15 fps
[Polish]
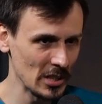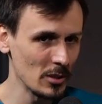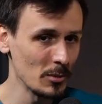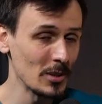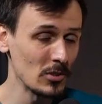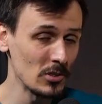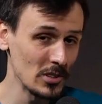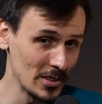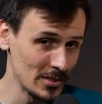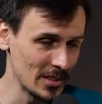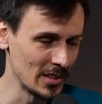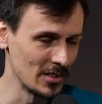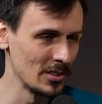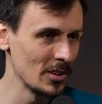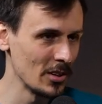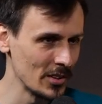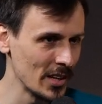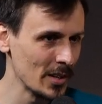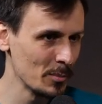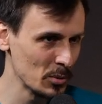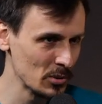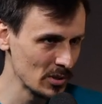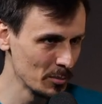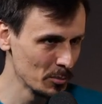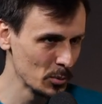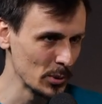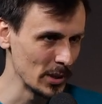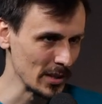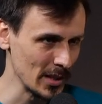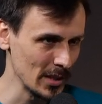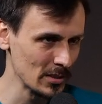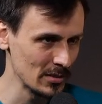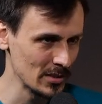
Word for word: natomiast niestety ona postępuje, tak?